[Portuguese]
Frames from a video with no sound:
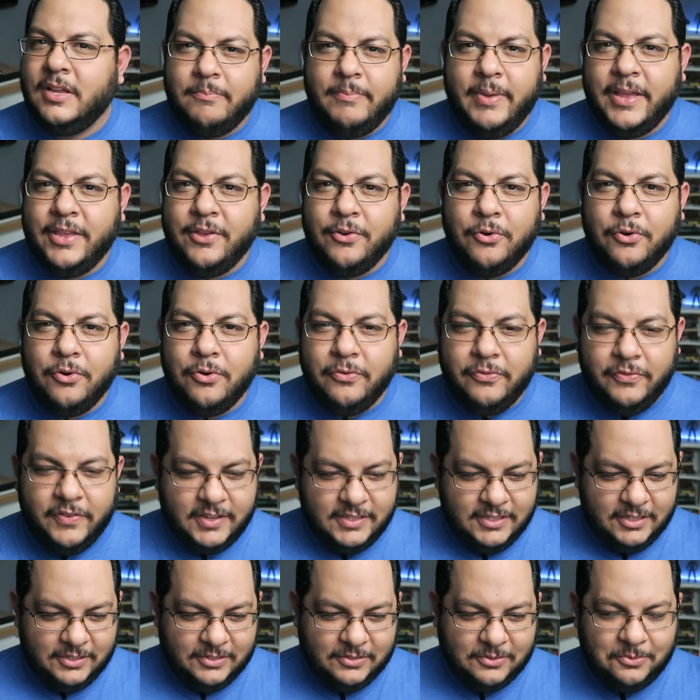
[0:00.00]
Ben-Hur
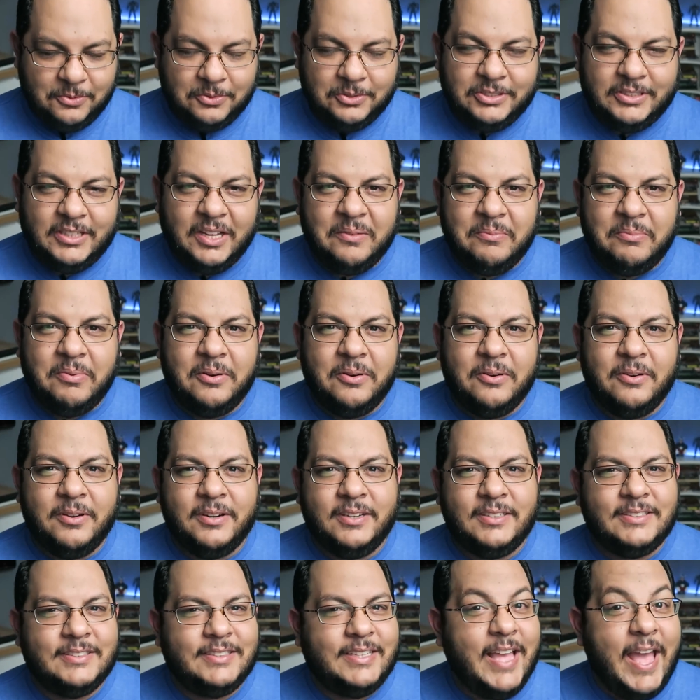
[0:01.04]
fez isso com os
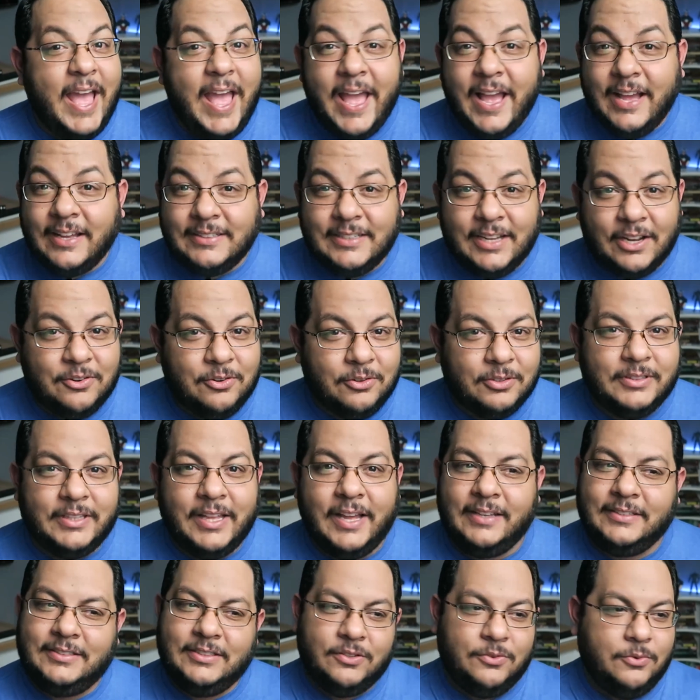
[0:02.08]
tambores, guerras
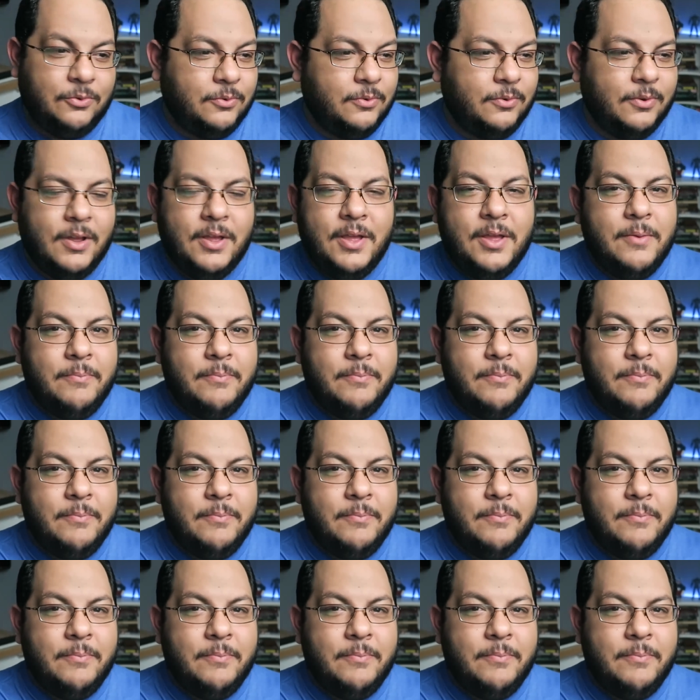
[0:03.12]
acontecem com